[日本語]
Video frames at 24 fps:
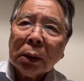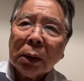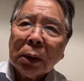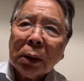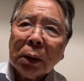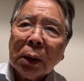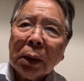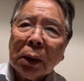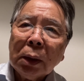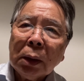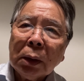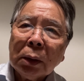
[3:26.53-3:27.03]

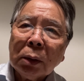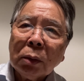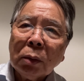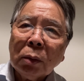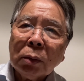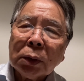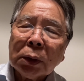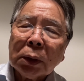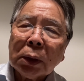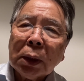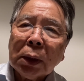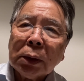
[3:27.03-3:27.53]
えーと、と
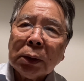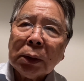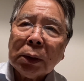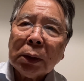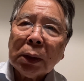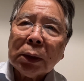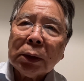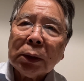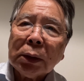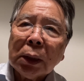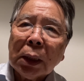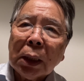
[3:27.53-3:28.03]
しっかりや
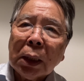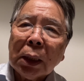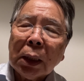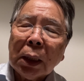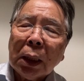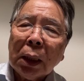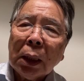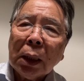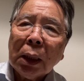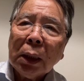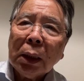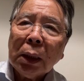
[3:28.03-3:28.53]
りながら。